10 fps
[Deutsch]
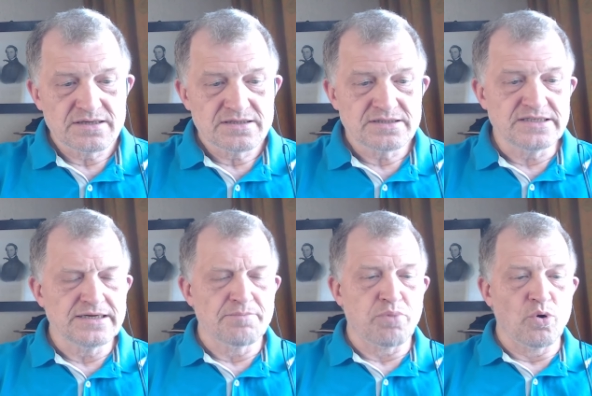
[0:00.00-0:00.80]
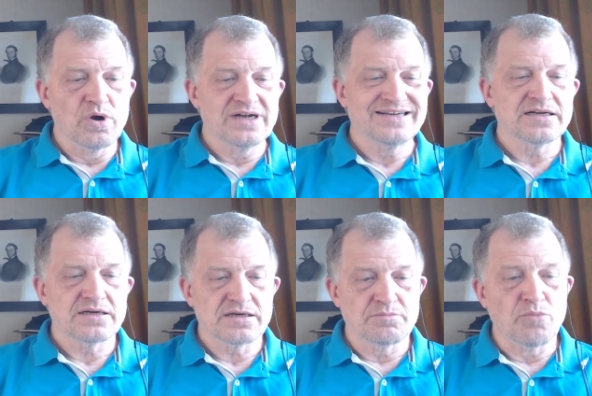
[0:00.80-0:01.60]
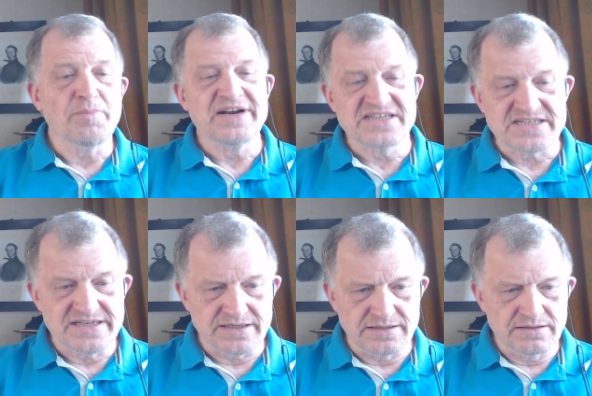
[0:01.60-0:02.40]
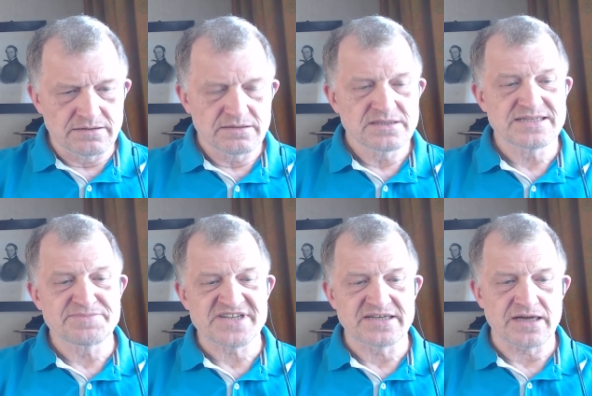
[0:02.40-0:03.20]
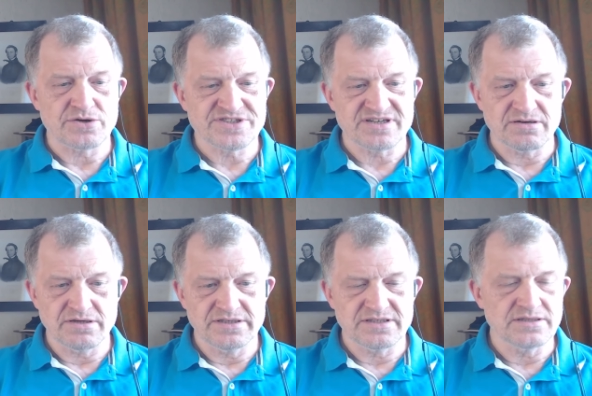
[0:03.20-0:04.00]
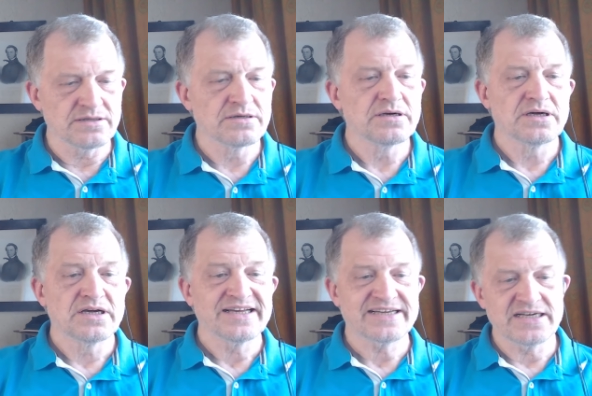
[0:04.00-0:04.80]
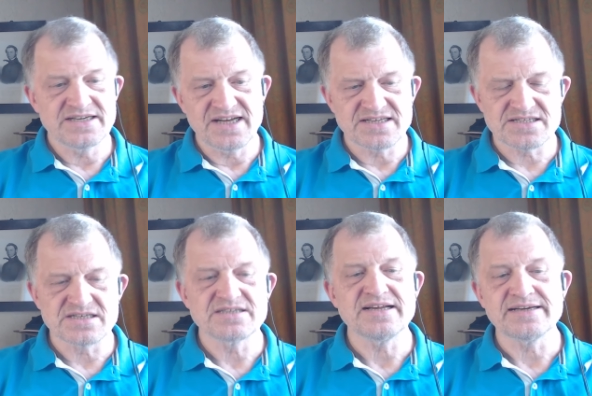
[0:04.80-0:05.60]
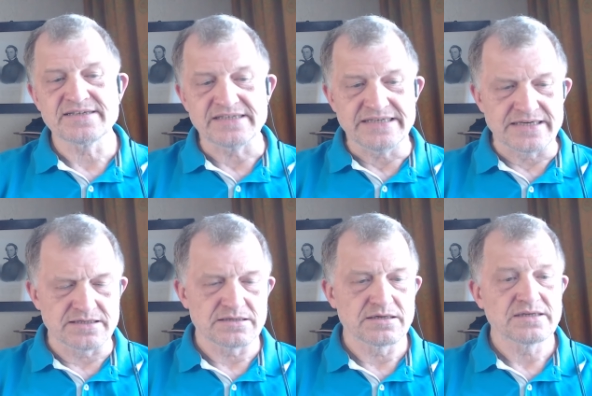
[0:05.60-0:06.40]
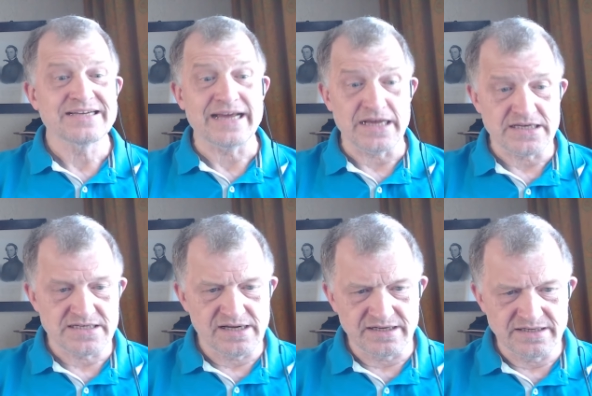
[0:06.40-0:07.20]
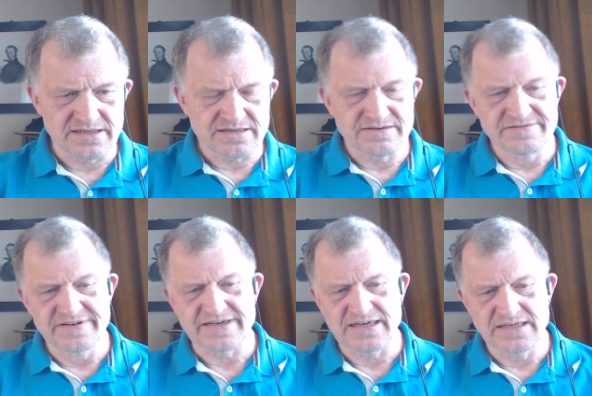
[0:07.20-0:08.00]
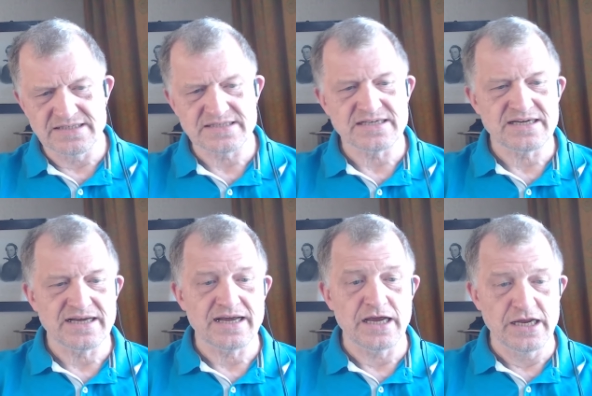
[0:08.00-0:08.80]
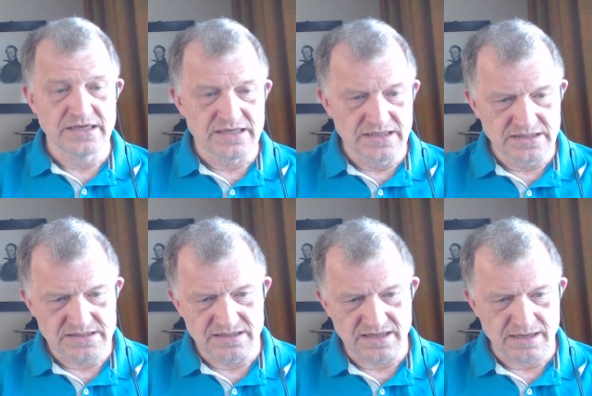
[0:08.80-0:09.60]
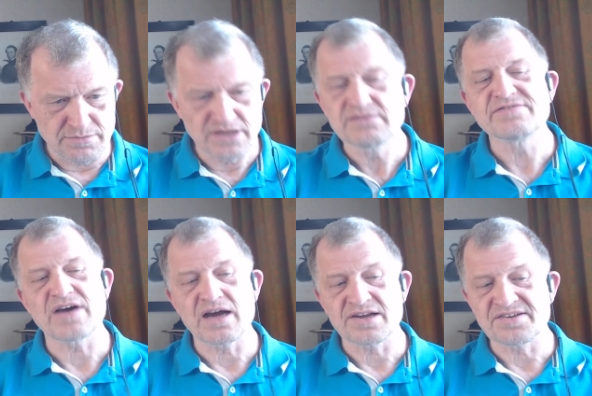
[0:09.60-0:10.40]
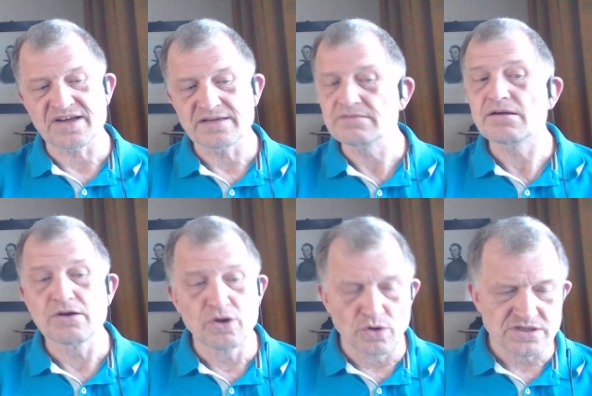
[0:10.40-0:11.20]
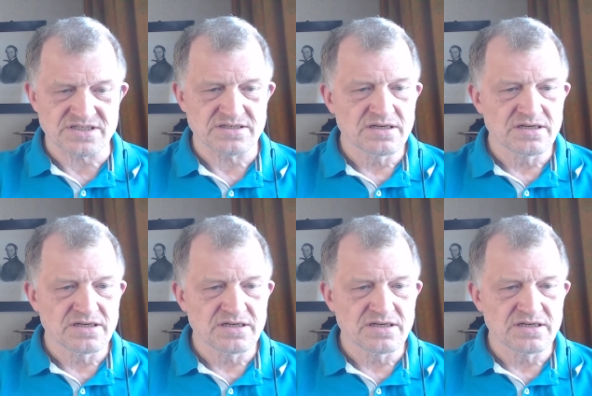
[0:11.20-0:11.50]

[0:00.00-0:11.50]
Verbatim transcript: Die Polen mobilisieren 17.000 Leute. Geht jetzt der Krieg, der echte Krieg, wirklich endlich in Klammern Fragezeichen los?